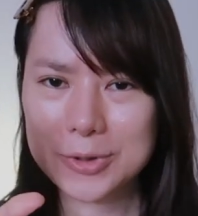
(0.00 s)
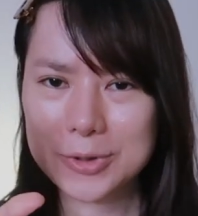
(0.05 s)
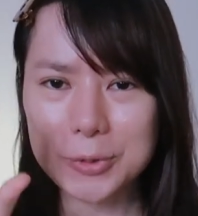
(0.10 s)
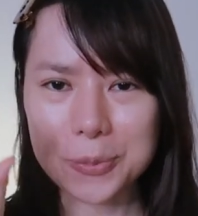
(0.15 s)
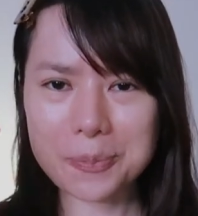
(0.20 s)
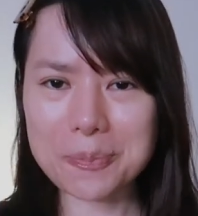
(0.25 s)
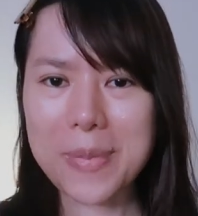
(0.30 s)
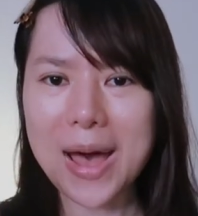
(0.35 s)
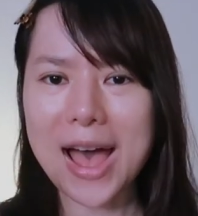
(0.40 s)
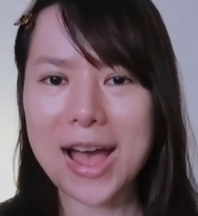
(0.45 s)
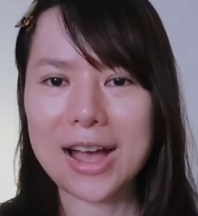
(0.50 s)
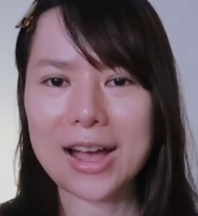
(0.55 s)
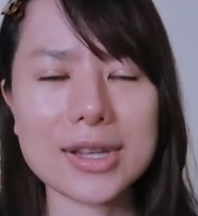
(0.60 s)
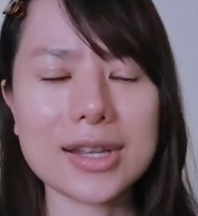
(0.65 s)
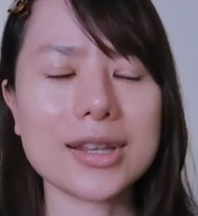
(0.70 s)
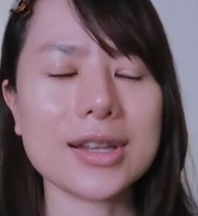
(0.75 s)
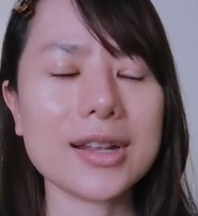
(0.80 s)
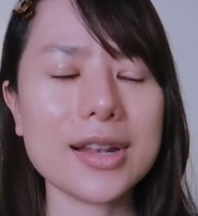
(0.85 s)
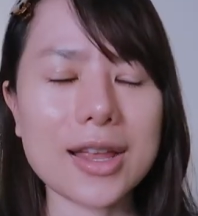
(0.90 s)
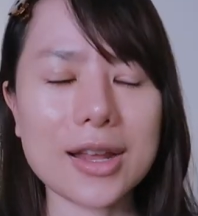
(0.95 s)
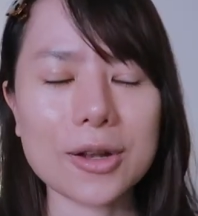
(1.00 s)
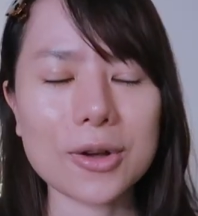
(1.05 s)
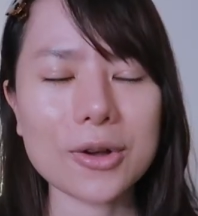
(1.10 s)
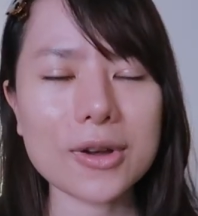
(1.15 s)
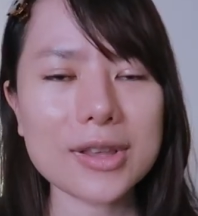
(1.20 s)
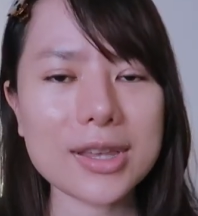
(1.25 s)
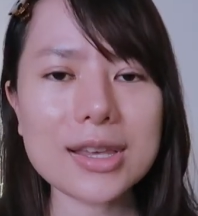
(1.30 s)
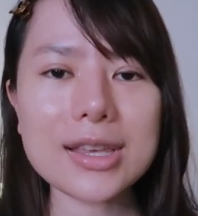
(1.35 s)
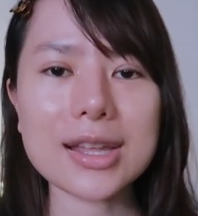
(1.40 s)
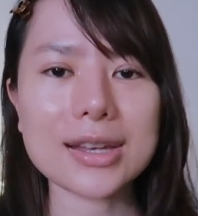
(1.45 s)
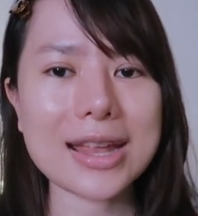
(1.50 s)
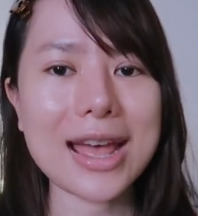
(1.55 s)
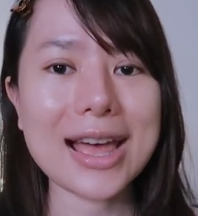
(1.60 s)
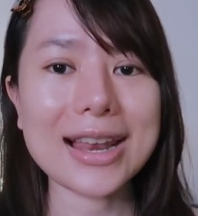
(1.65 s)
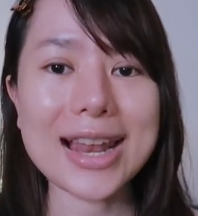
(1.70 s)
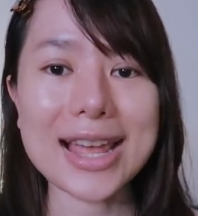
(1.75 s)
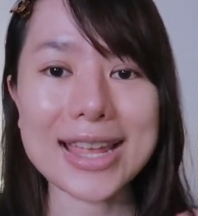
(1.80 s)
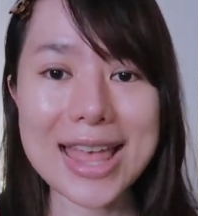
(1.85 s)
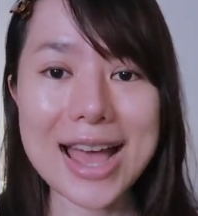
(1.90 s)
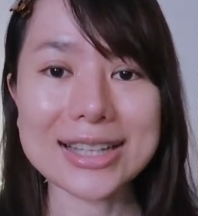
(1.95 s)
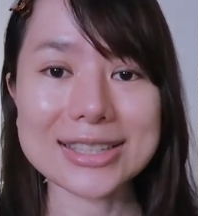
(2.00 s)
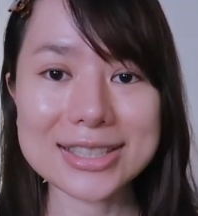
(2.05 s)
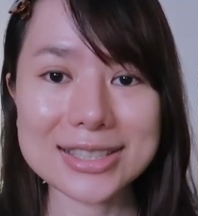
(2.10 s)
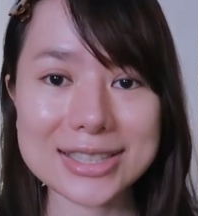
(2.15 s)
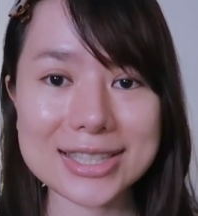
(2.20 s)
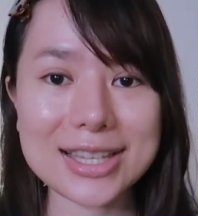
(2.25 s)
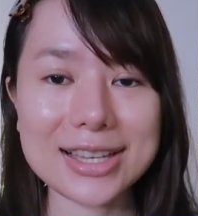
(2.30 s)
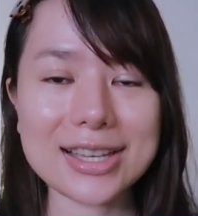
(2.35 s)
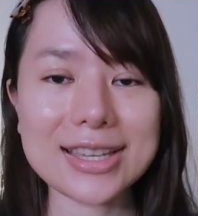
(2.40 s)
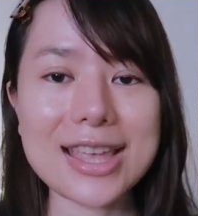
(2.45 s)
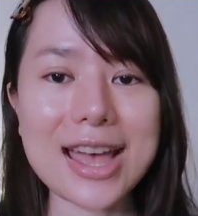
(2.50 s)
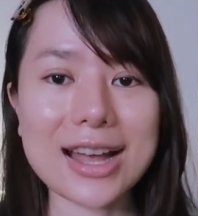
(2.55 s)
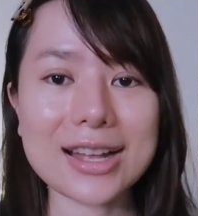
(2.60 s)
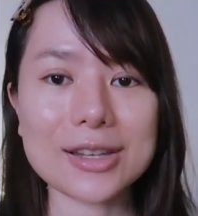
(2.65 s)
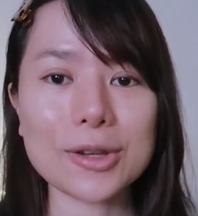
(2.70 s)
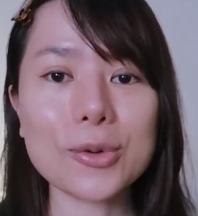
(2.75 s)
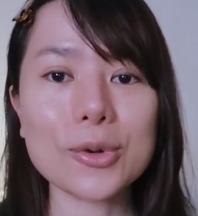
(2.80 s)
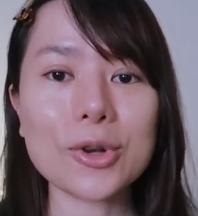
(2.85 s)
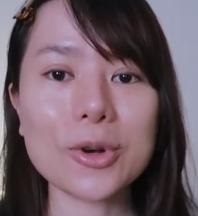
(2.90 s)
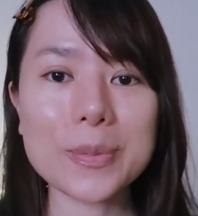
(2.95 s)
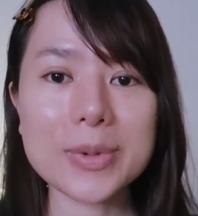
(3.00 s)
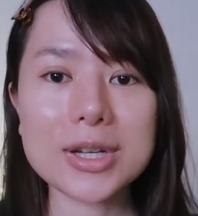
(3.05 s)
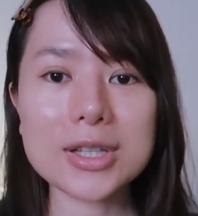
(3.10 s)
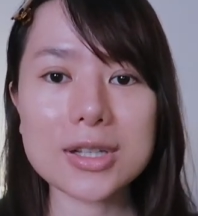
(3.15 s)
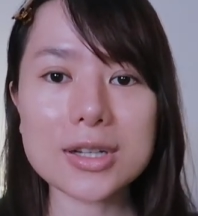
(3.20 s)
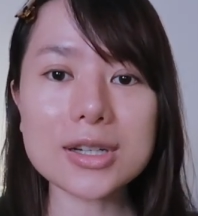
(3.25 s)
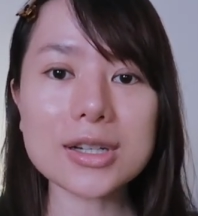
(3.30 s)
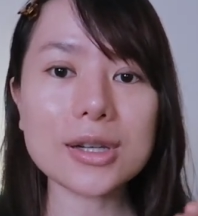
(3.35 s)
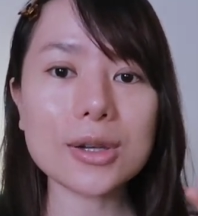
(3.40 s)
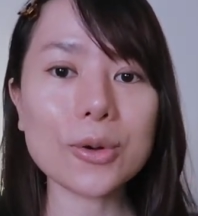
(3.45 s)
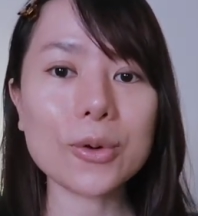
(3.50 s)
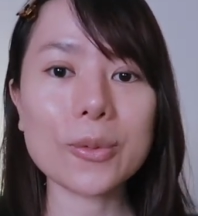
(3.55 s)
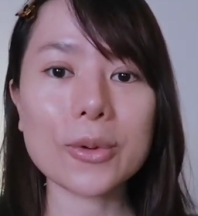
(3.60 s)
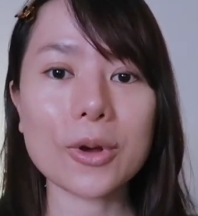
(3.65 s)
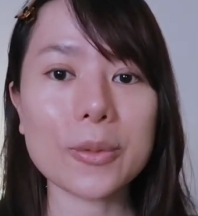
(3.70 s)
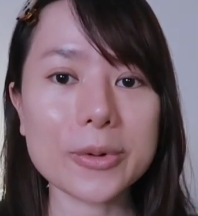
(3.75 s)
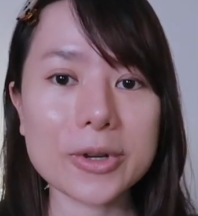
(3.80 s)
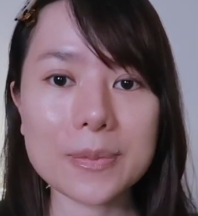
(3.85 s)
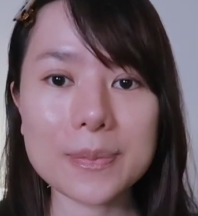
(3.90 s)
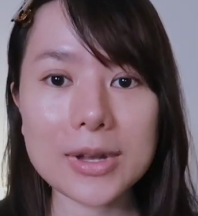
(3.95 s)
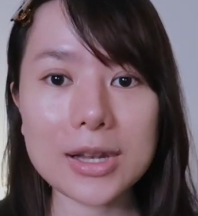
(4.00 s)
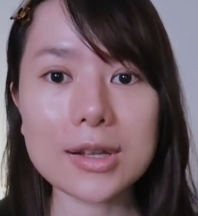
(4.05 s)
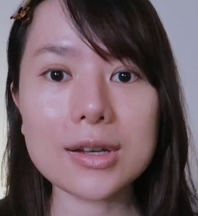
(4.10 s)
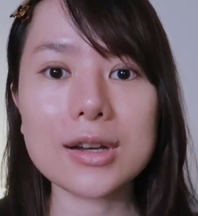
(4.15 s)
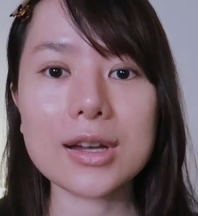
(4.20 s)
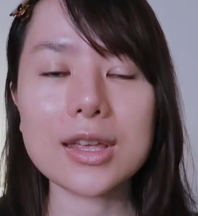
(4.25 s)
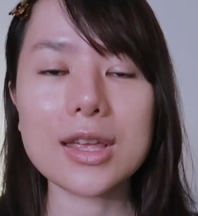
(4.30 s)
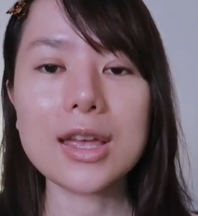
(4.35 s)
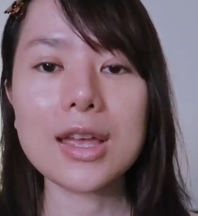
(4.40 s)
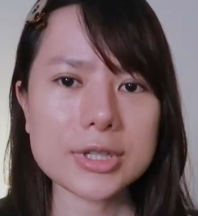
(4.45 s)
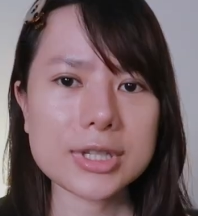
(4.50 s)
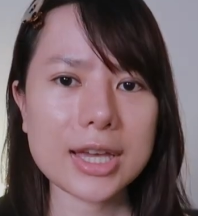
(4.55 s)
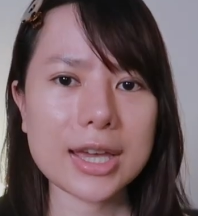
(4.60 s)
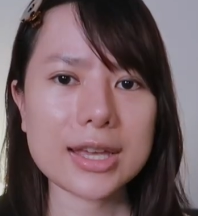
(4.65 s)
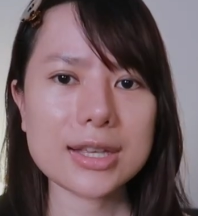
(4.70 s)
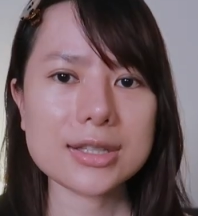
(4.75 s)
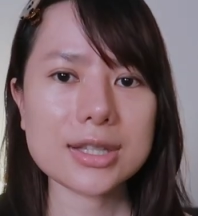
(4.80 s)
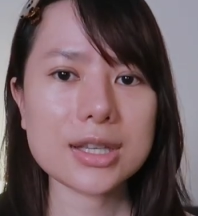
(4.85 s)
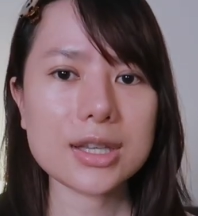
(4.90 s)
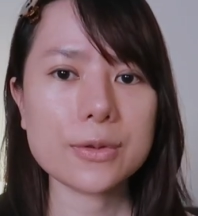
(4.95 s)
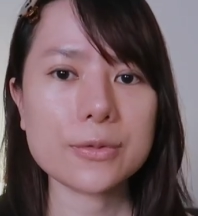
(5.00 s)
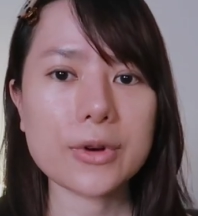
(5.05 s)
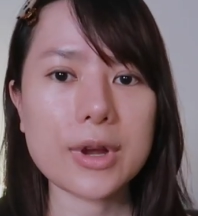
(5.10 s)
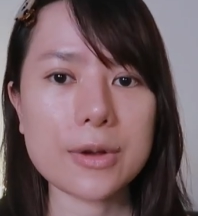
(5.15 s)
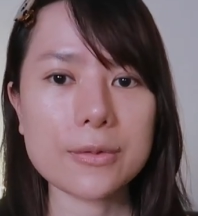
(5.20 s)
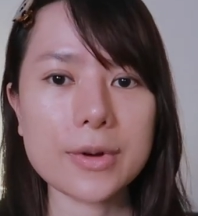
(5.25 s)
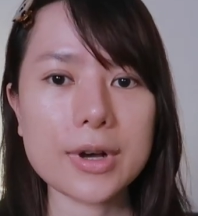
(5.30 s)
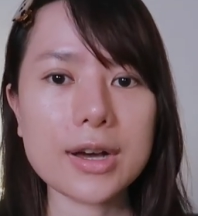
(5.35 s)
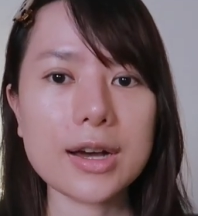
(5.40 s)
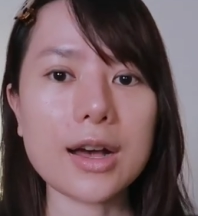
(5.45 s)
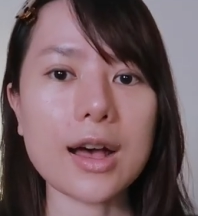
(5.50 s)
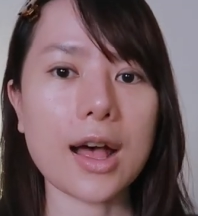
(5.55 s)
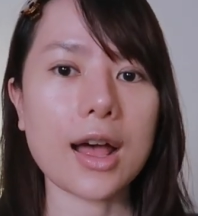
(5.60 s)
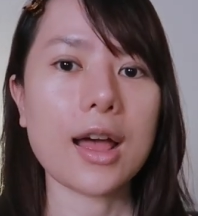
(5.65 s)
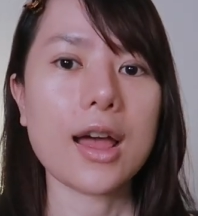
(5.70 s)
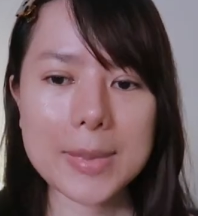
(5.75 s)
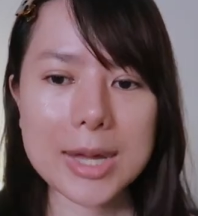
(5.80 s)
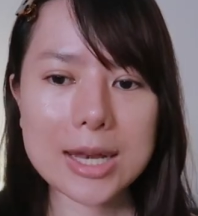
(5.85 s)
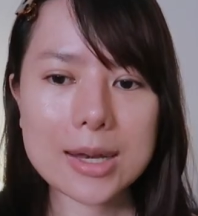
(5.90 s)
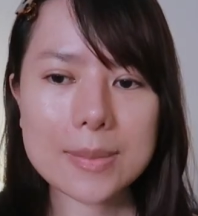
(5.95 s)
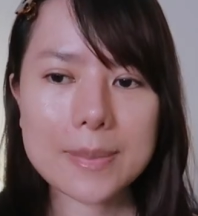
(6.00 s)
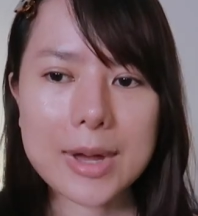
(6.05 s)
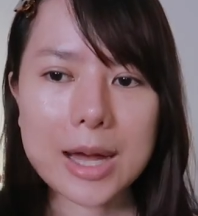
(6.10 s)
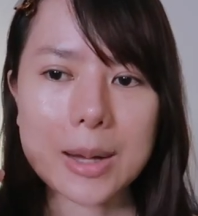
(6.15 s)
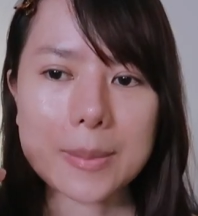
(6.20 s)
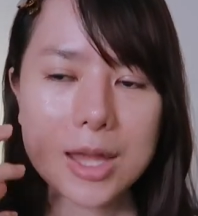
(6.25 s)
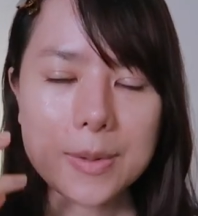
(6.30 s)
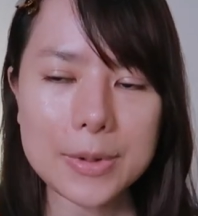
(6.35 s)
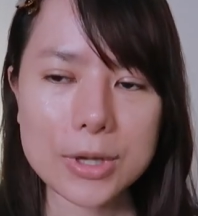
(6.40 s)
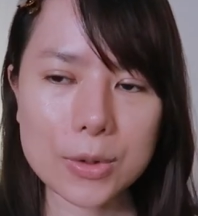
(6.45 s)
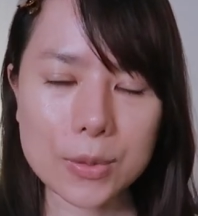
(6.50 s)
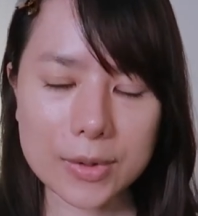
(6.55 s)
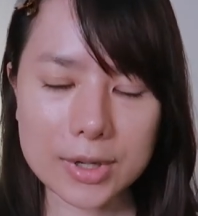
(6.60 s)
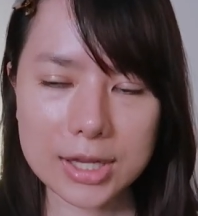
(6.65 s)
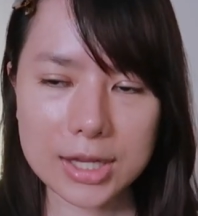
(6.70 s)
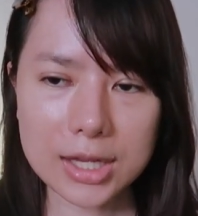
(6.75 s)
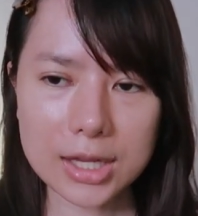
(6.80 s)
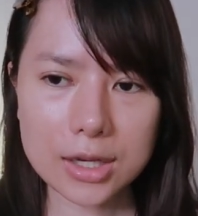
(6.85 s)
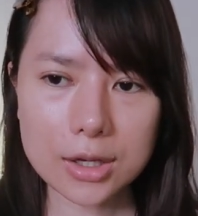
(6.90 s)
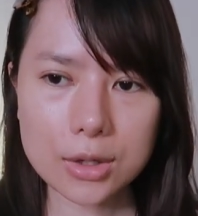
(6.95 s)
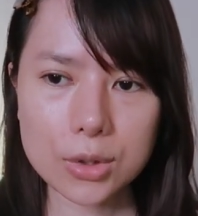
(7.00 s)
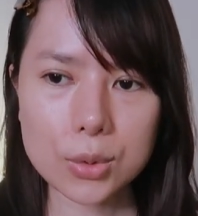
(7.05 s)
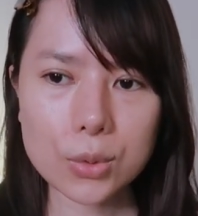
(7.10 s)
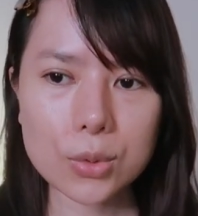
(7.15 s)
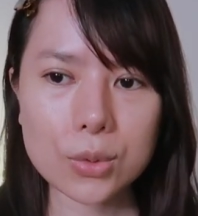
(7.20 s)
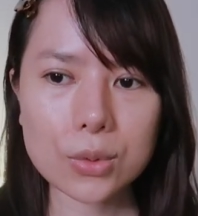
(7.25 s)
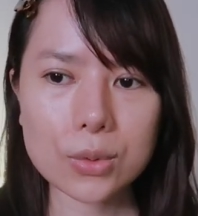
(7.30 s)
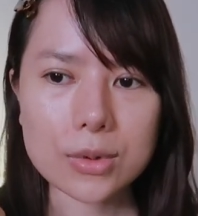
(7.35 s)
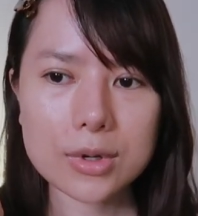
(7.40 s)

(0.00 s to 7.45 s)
สุดปังนั่นแหละแล้วก็ขี้เกียจทาหลายอย่างจริงๆอยากลงรองพื้นก็คือลงรองพื้นไปเลยพอใช้ Skin Forever อ่ะมันแบบให้ผิวที่ดู